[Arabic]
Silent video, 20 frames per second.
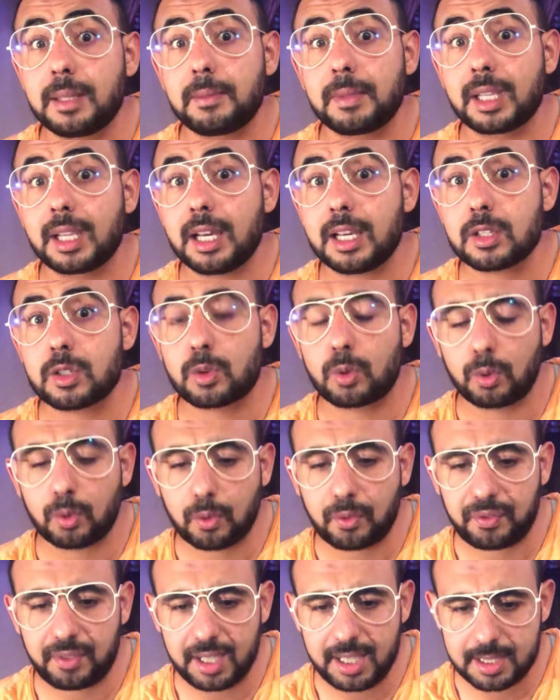من الله تكونوا
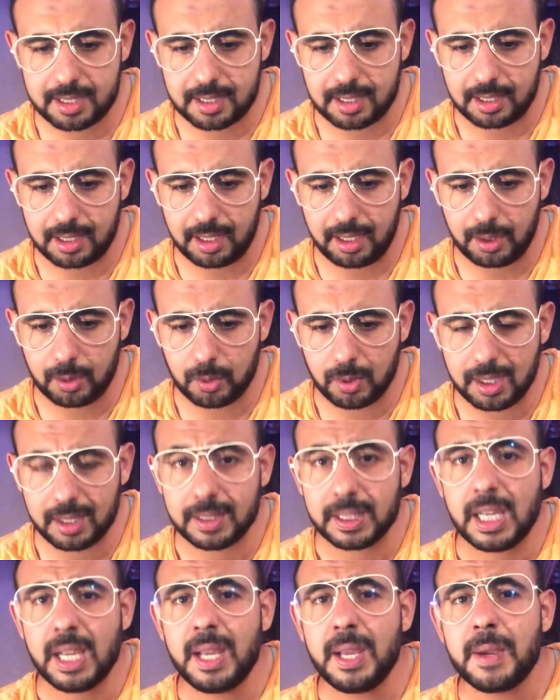في احسن الاحوال
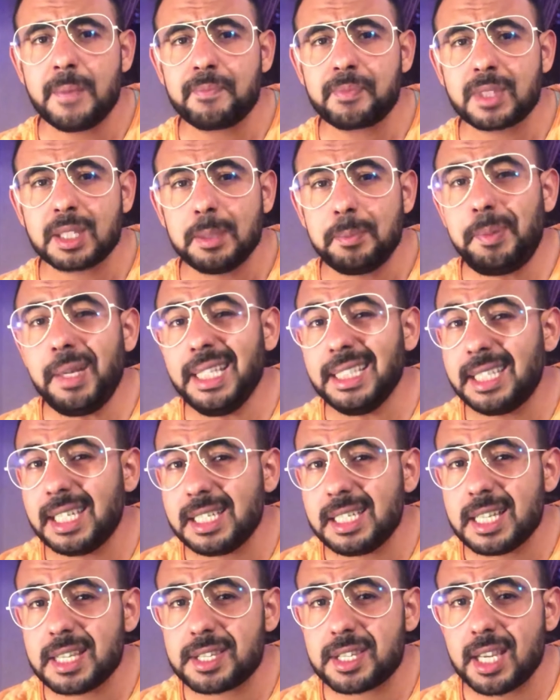بعد
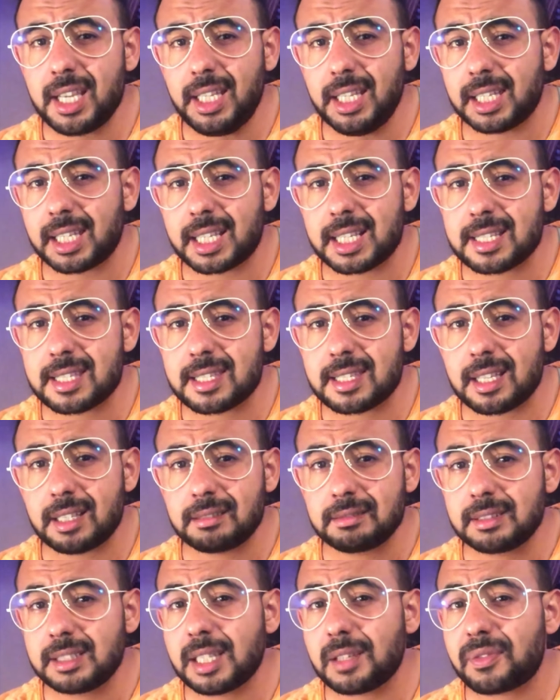نجاح القصه
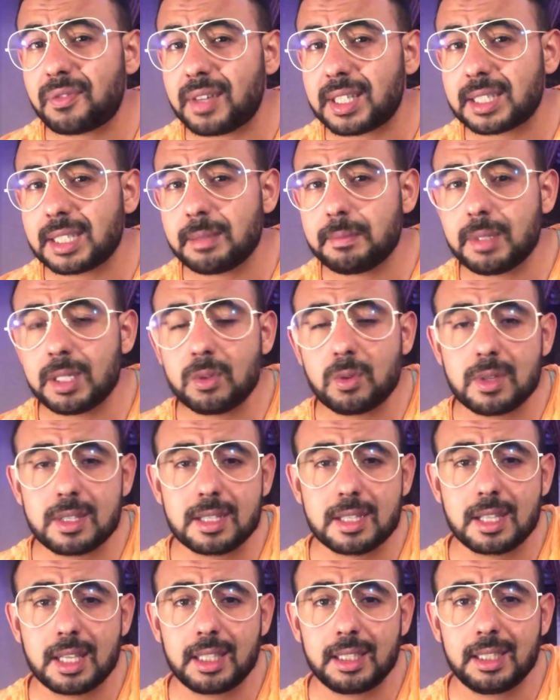ديال فاطمه
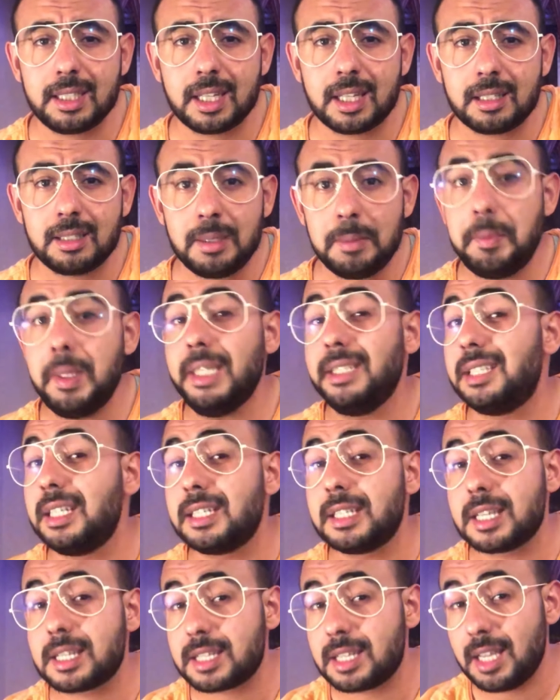الوزانيه بعد
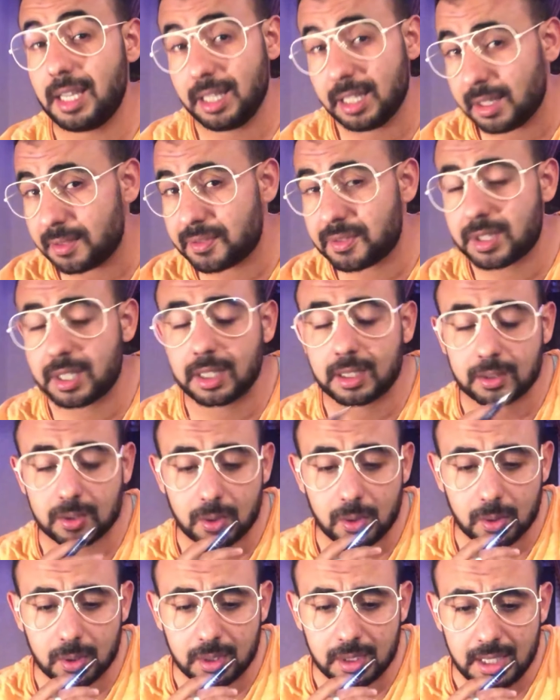نجاحها في تيك
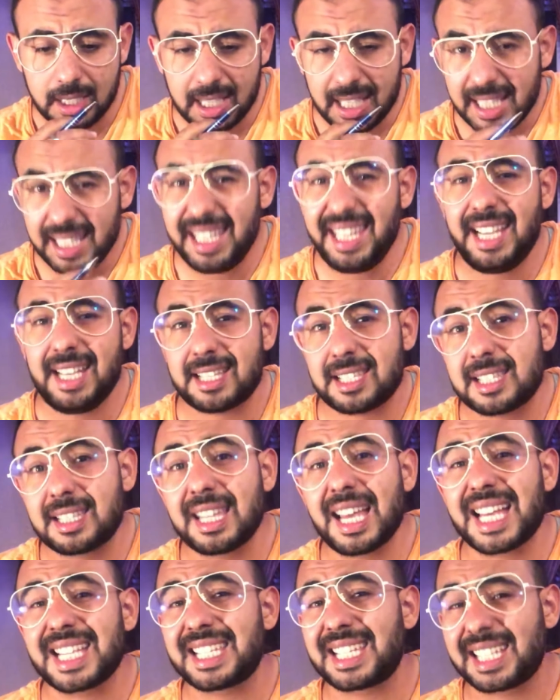توك اللي
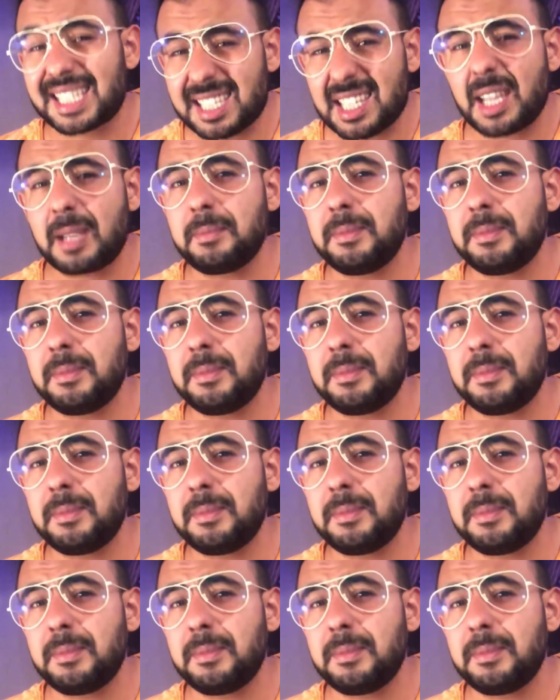حصدات اكثر